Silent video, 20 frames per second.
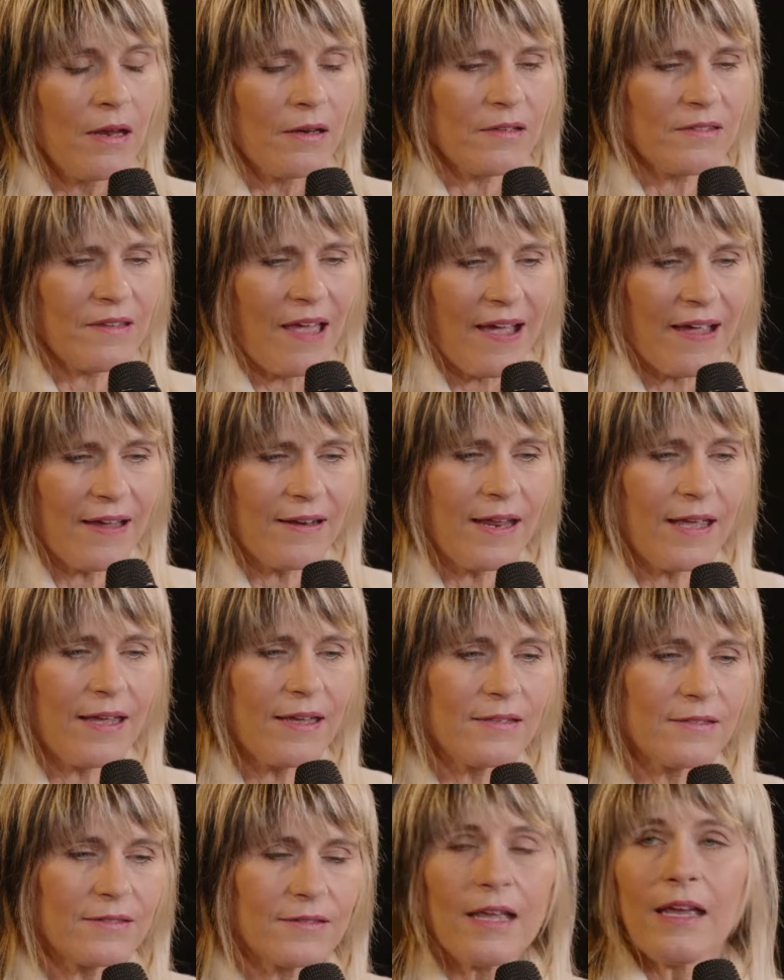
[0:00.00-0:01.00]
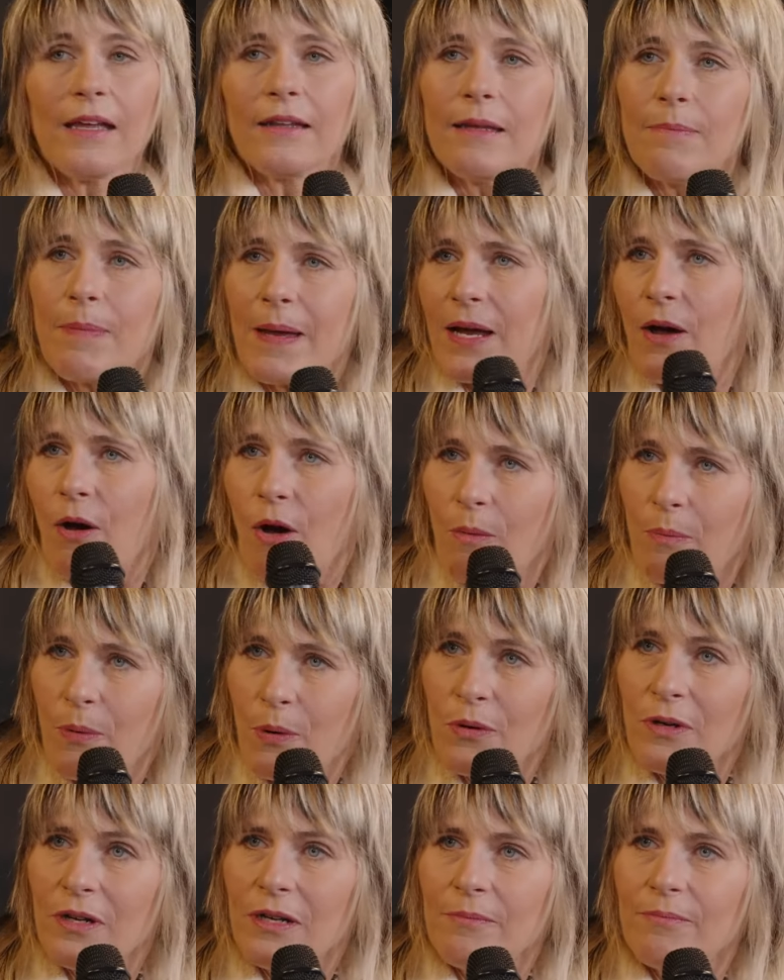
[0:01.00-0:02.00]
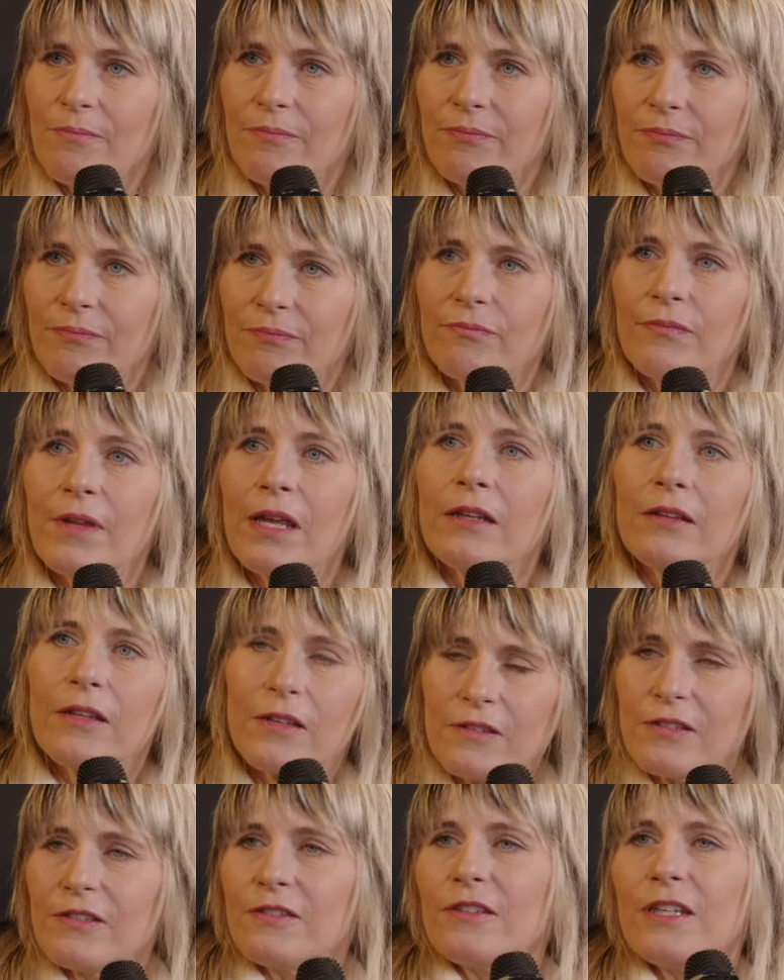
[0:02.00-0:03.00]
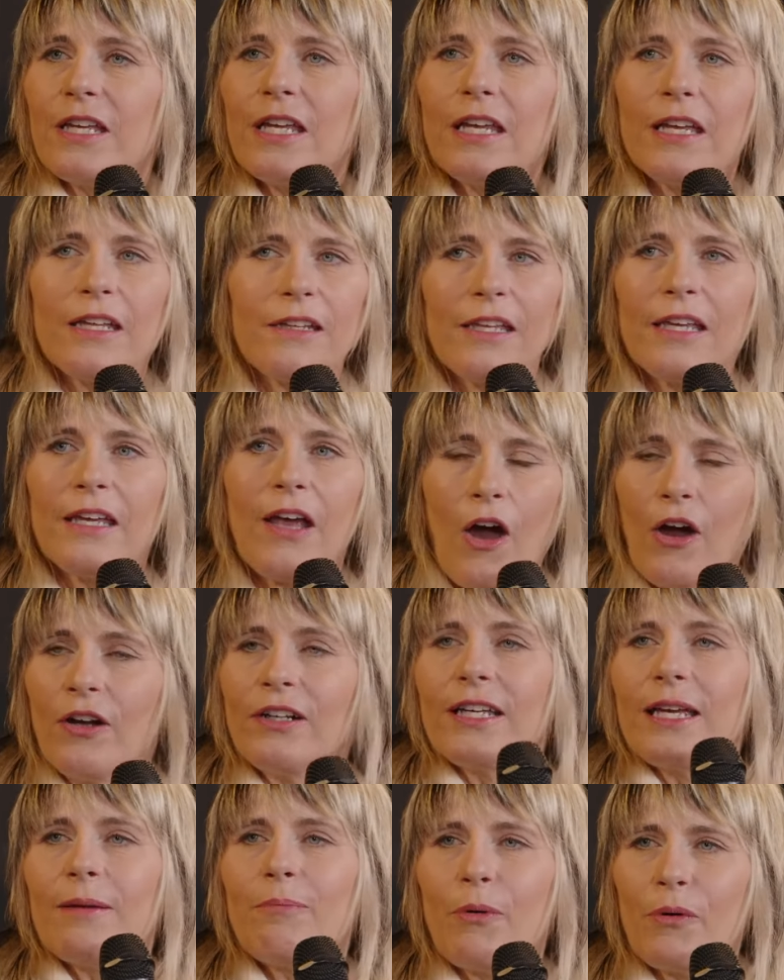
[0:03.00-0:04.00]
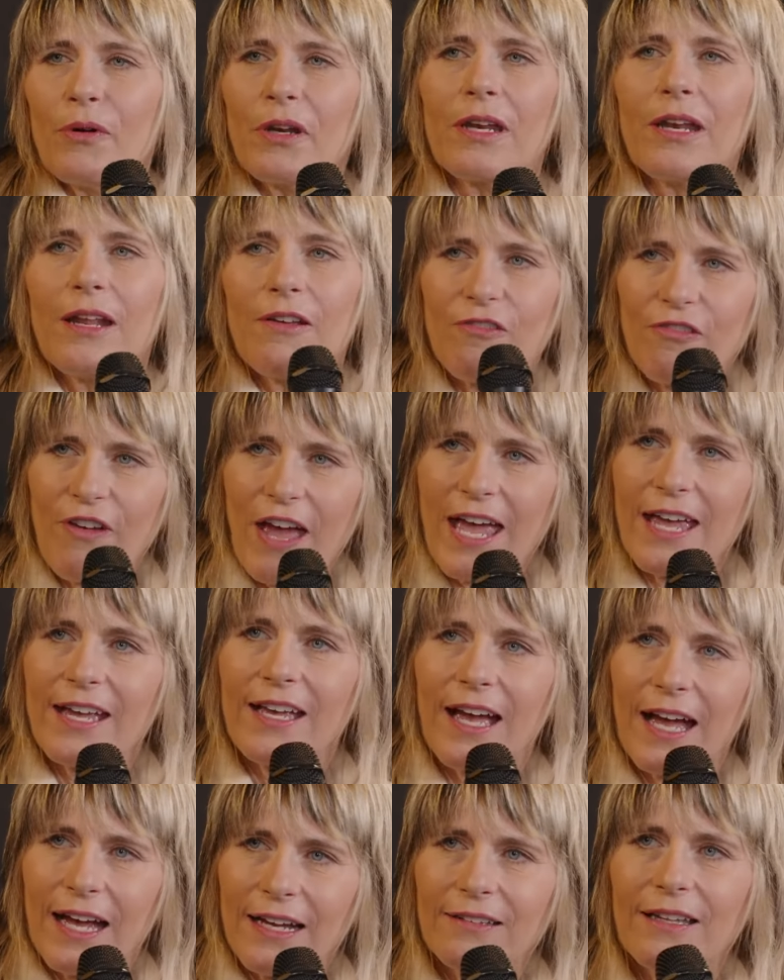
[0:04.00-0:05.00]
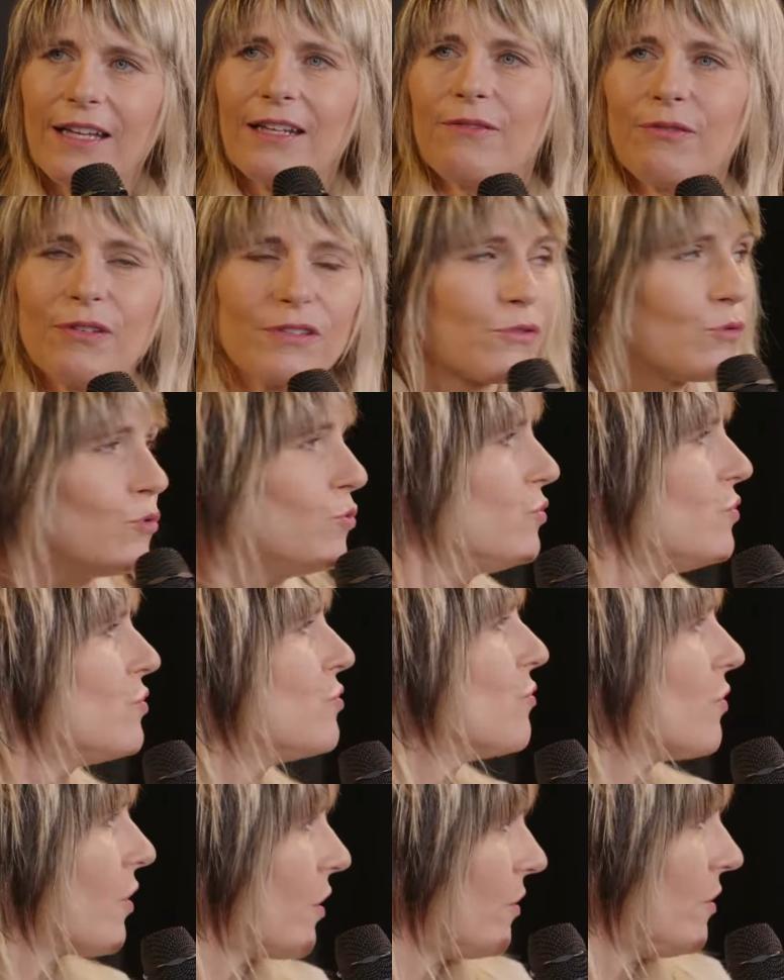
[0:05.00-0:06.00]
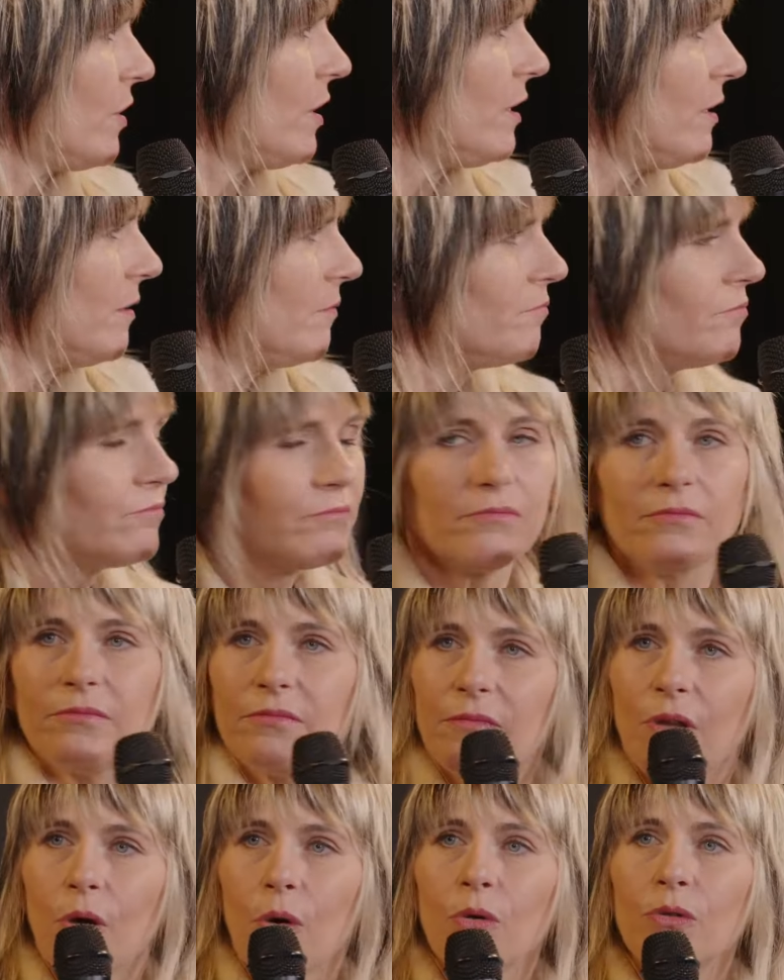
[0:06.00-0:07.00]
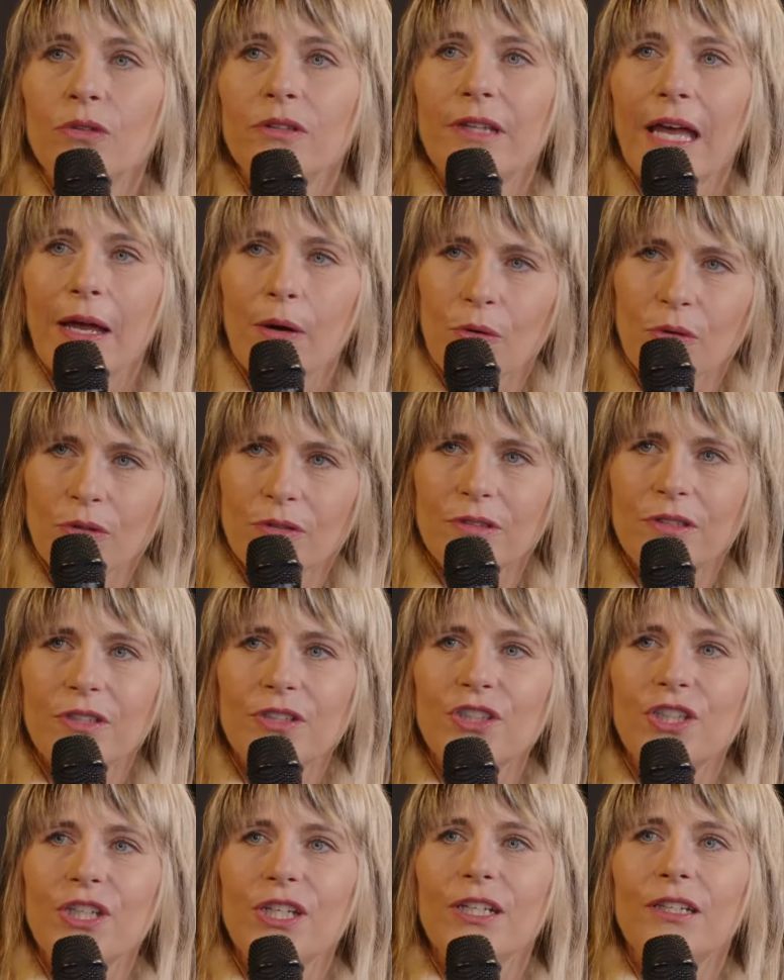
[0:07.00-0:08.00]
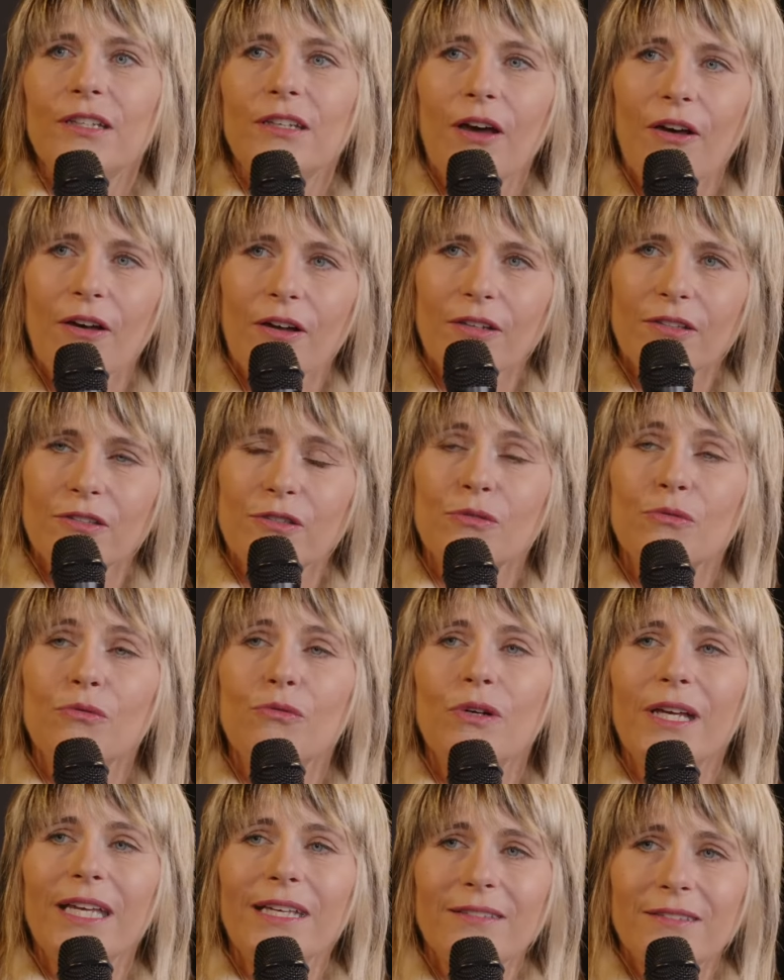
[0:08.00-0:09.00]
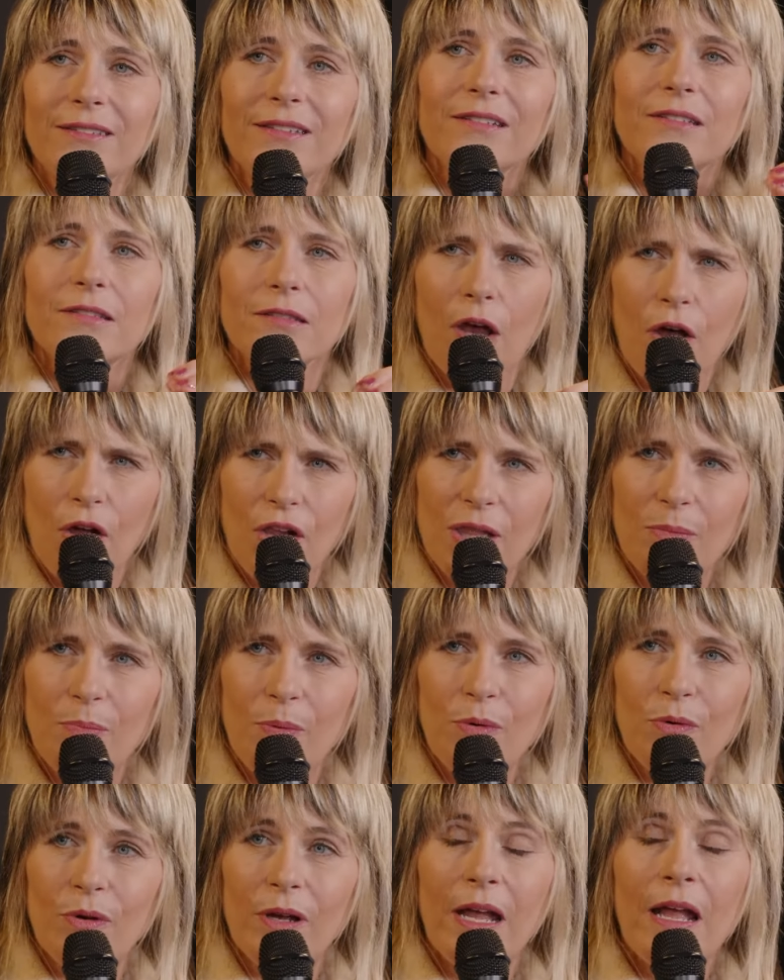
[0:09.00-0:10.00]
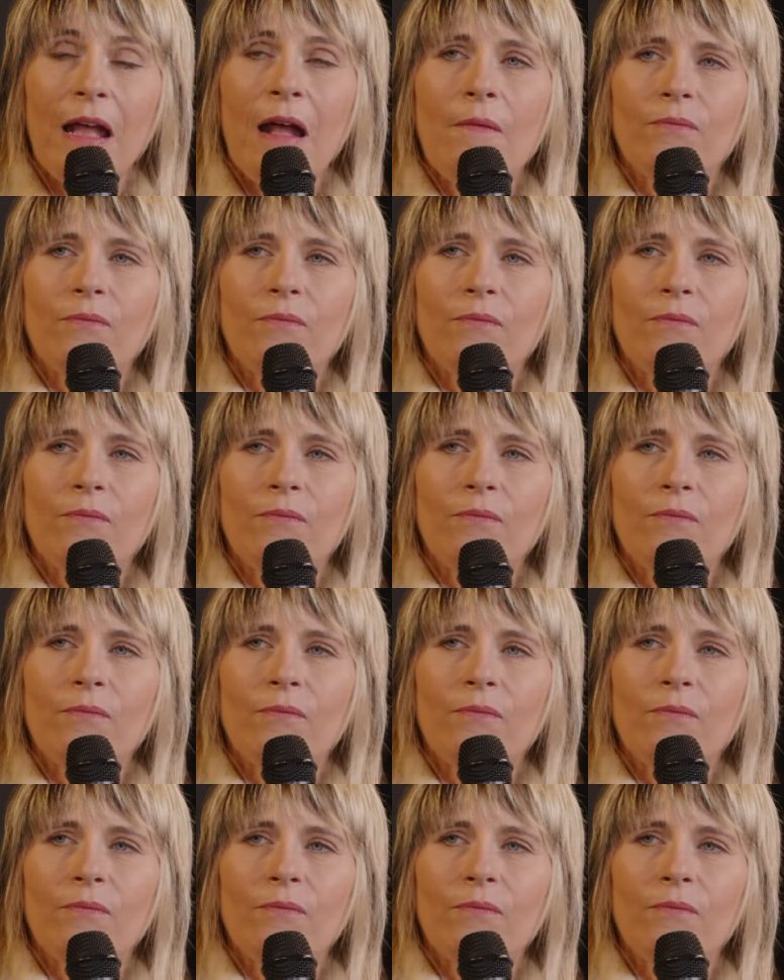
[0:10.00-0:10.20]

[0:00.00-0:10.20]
Das eine ist die Begabung. Mhm. Das ist die, die angeborene Fähigkeit, etwas gut zu können. Mhm. Und der Unterschied dazu ist die Salbung.